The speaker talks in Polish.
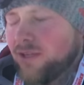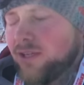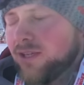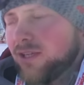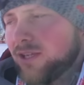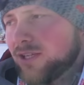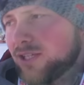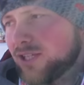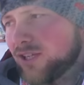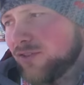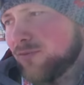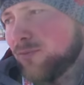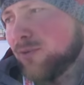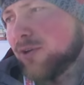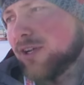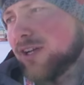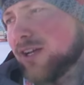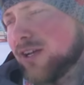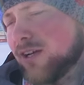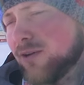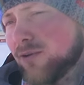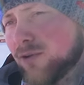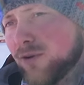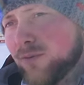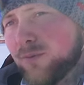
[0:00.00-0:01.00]
jeszcze w
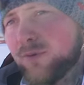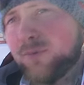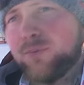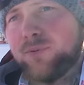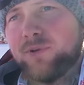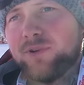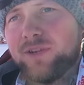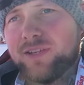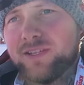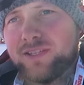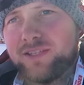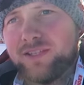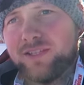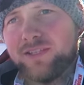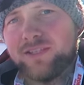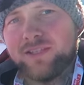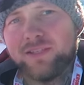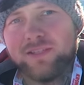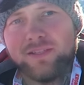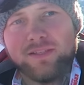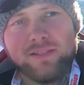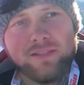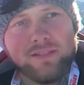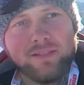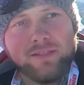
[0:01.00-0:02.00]
Puarach Europy pojeździć
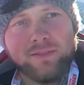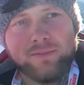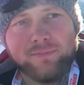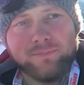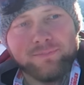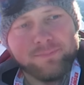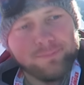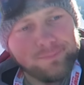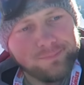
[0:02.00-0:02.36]
i,